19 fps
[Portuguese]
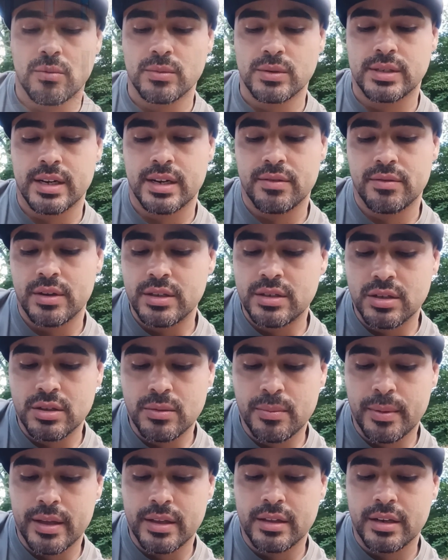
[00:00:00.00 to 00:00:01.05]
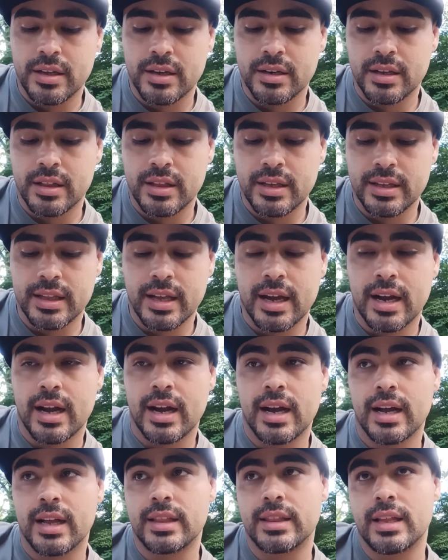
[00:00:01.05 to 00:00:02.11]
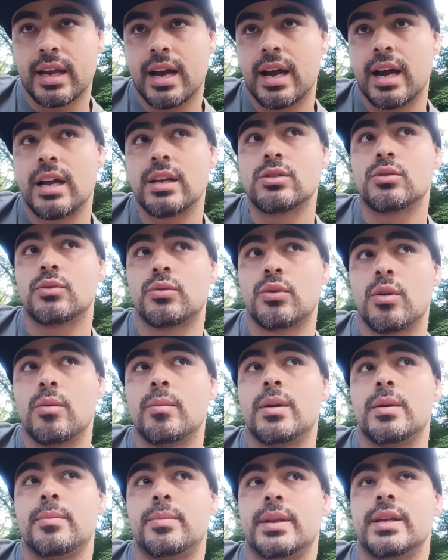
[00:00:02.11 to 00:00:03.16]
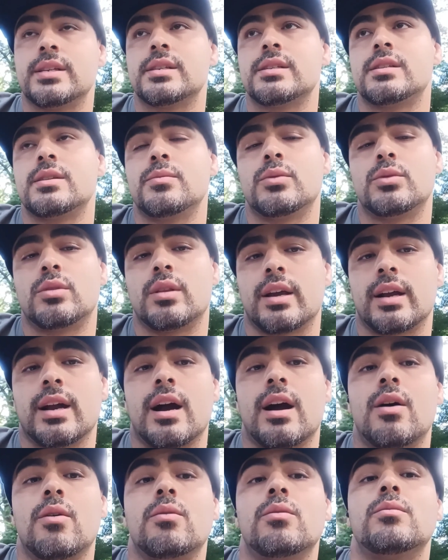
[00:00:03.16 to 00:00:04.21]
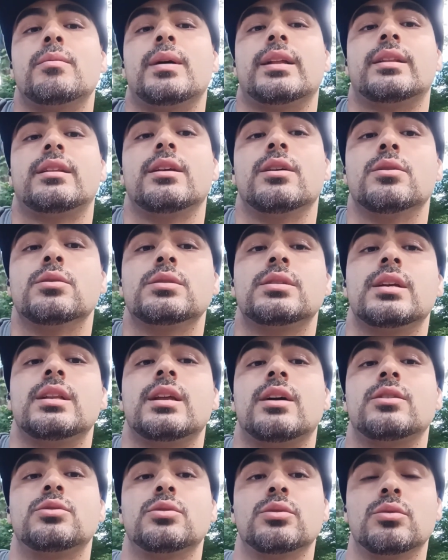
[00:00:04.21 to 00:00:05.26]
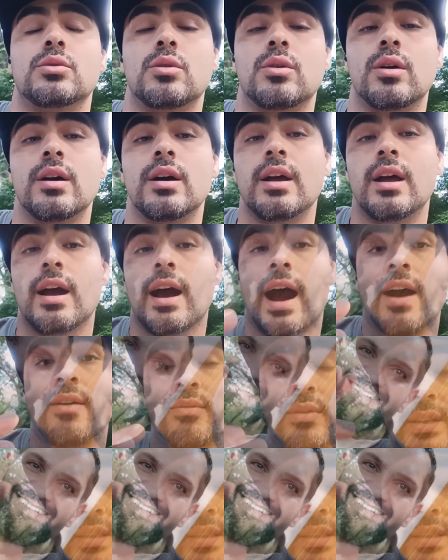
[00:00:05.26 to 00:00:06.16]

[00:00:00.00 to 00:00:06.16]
como servente de pedreiro ali na, na ASO, foi uma empresa assim muito legal, o Matheus ele ajudou a